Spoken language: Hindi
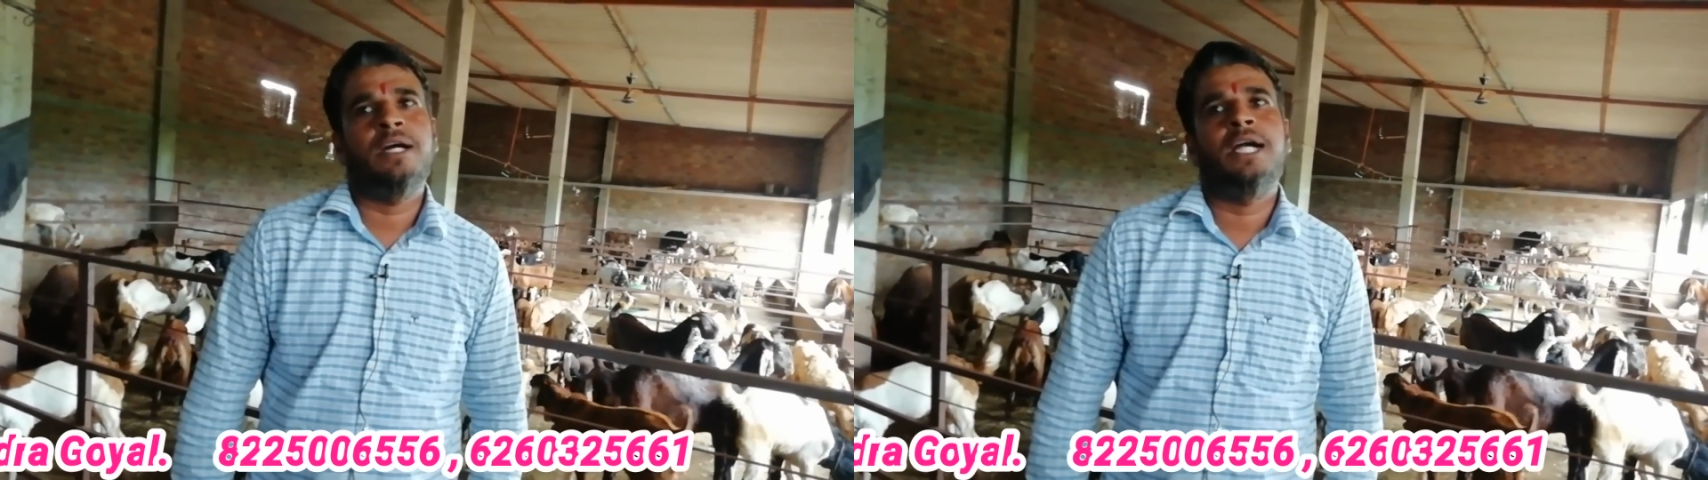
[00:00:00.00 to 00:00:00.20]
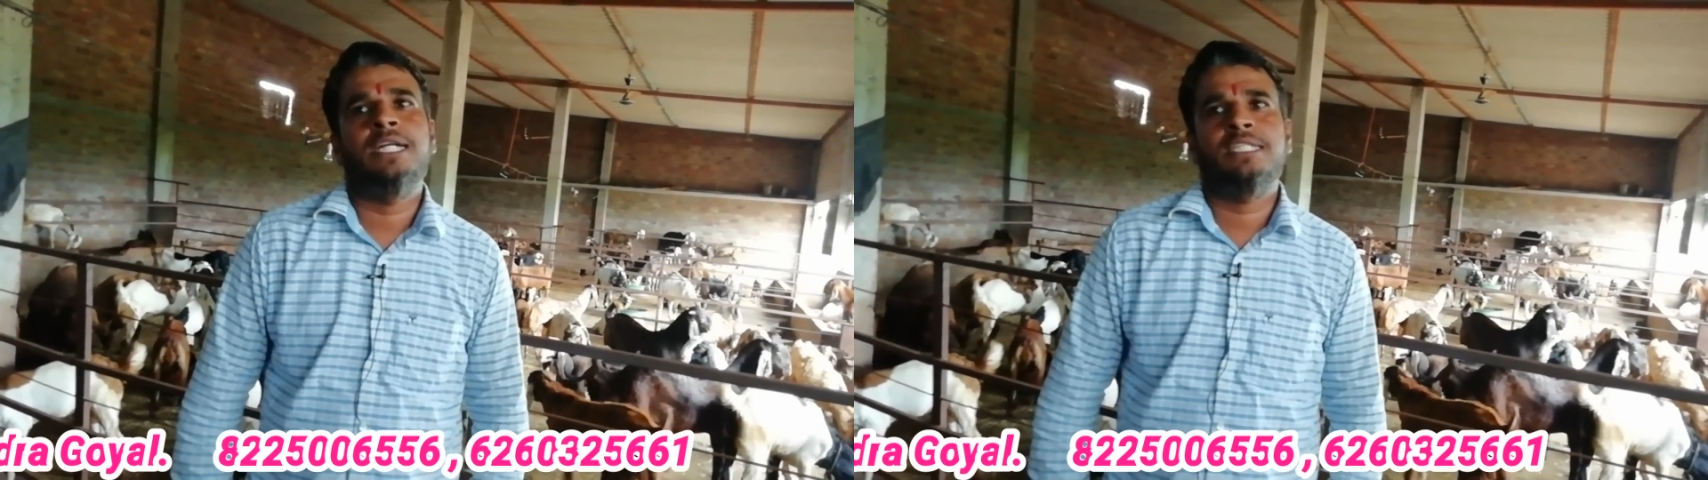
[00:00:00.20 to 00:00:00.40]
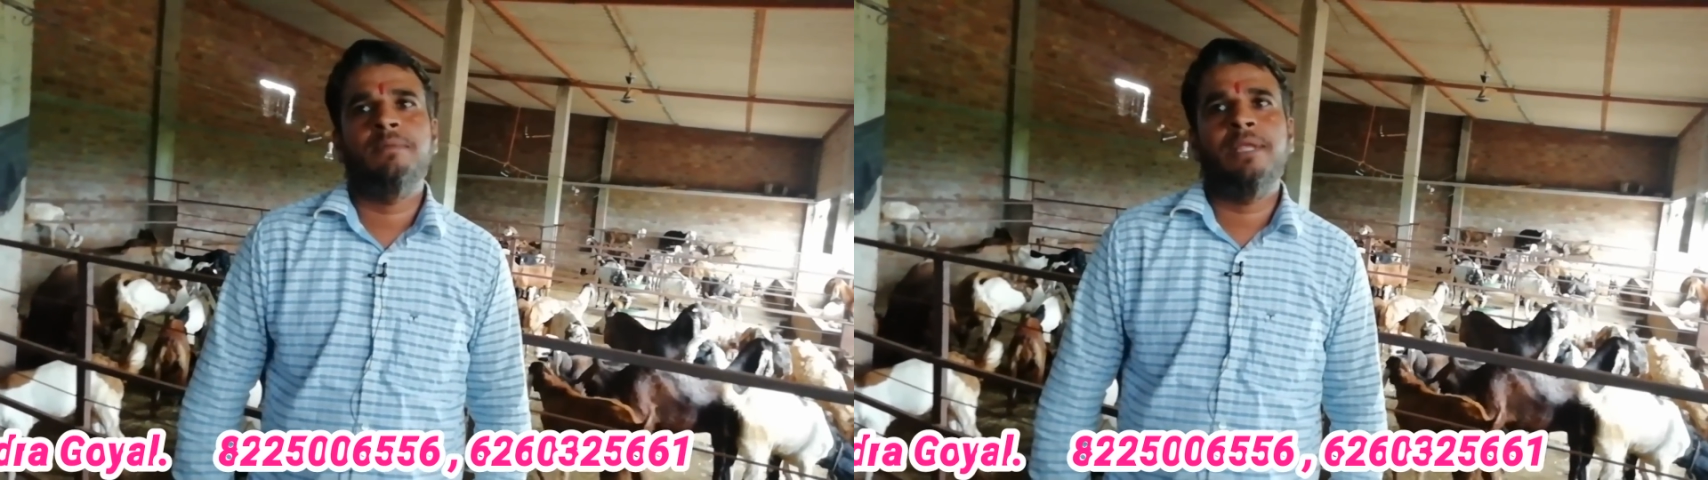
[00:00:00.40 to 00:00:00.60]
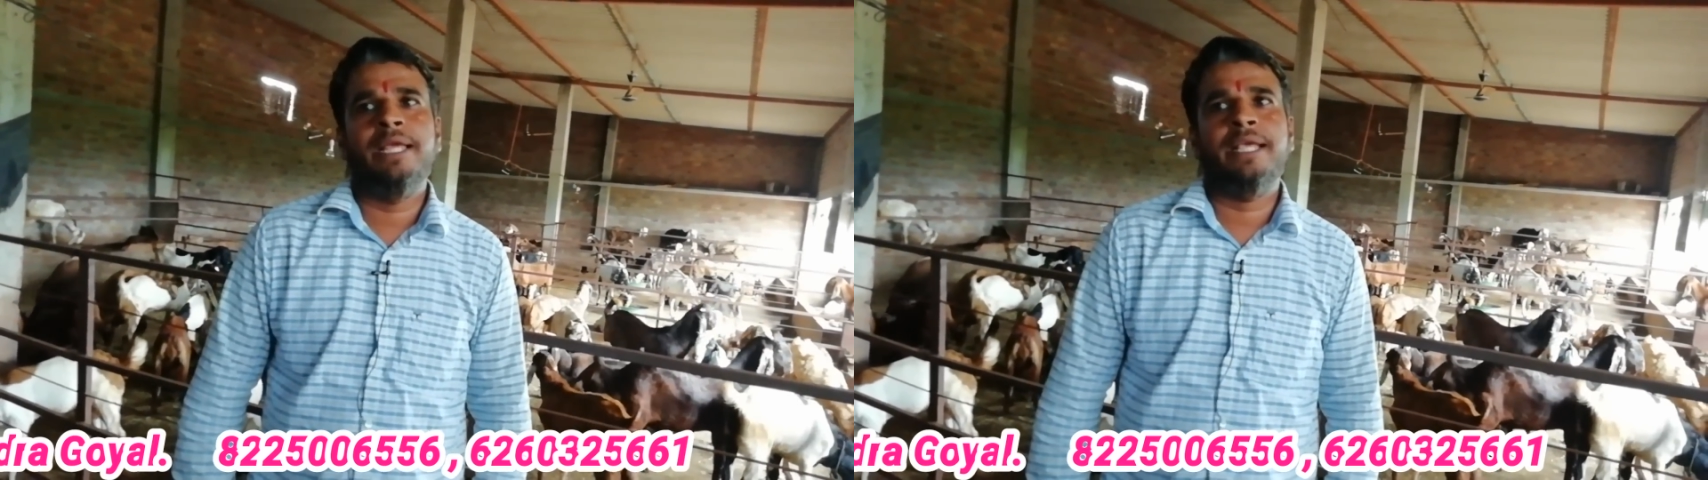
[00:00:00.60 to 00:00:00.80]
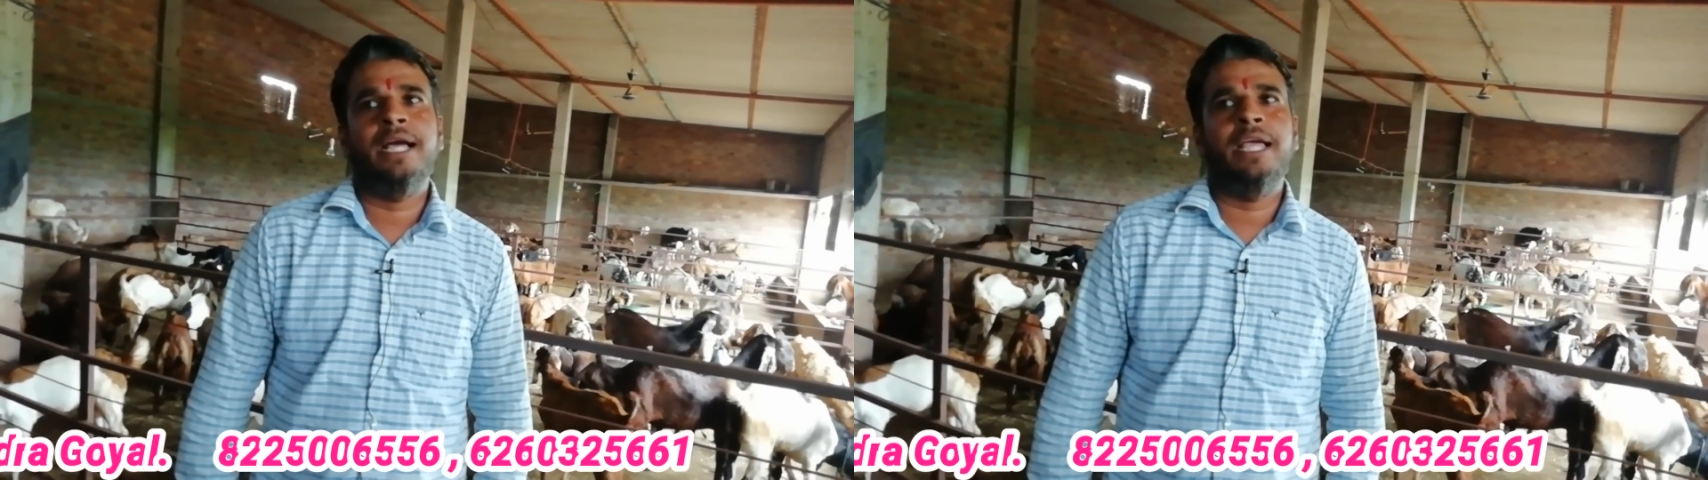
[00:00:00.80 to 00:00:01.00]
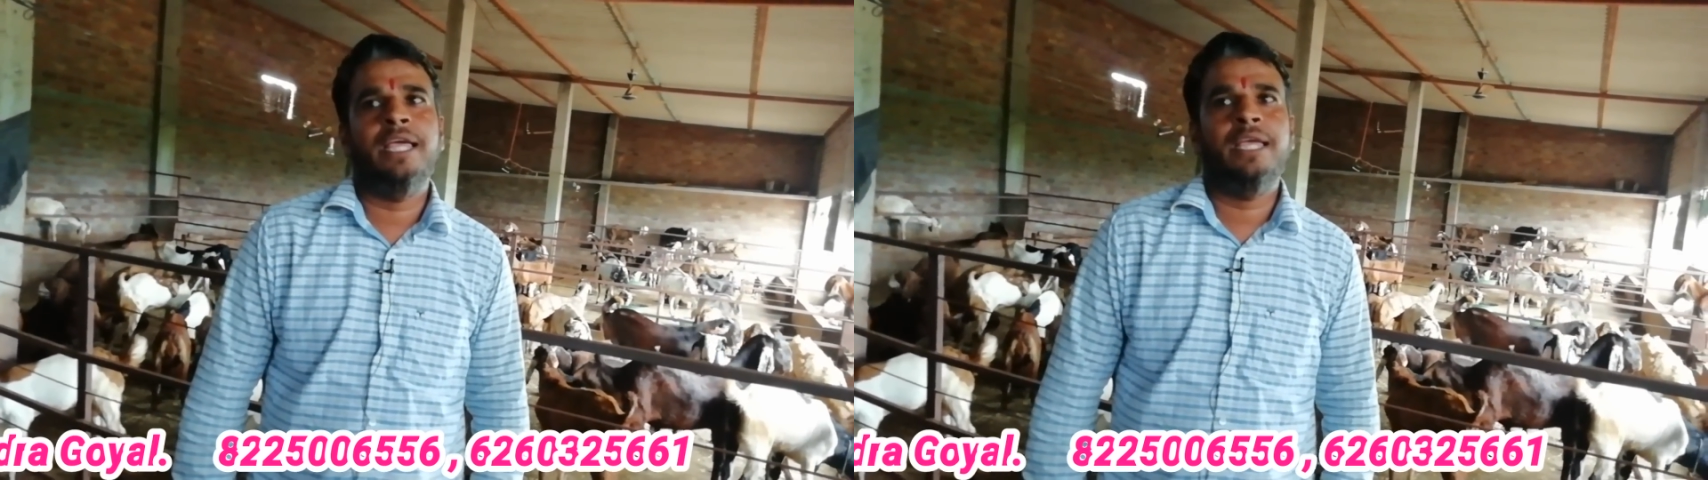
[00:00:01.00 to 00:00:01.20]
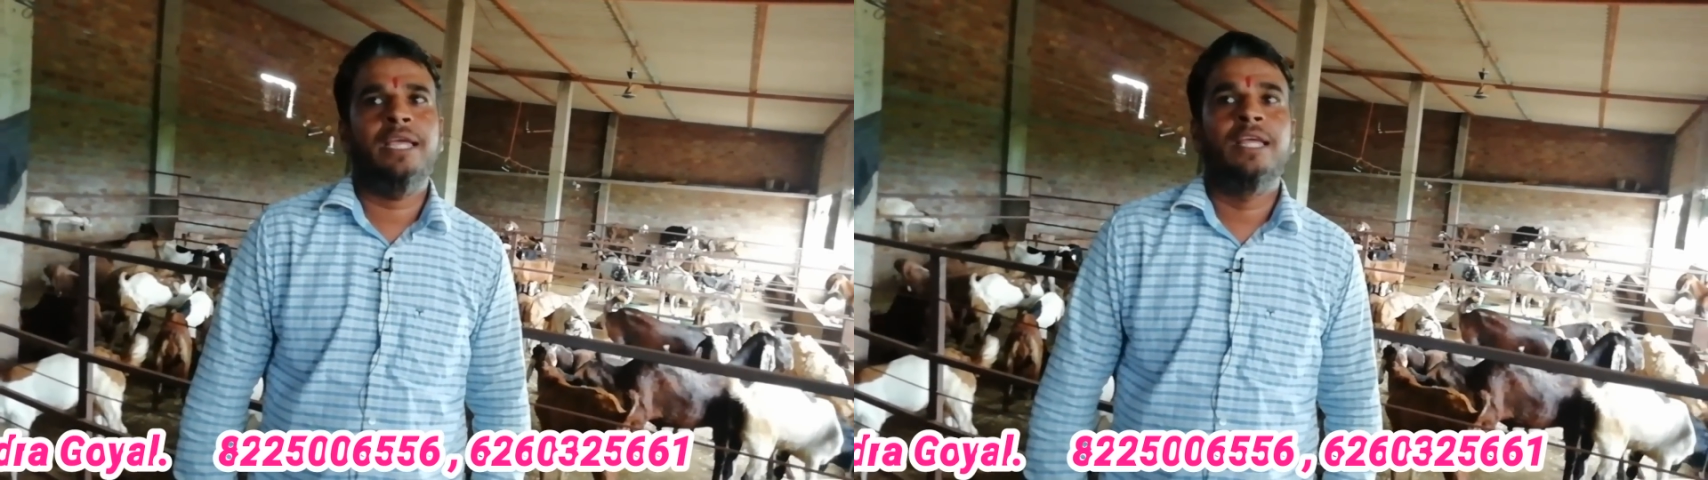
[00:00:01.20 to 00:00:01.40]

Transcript: हाट से भी लेके आए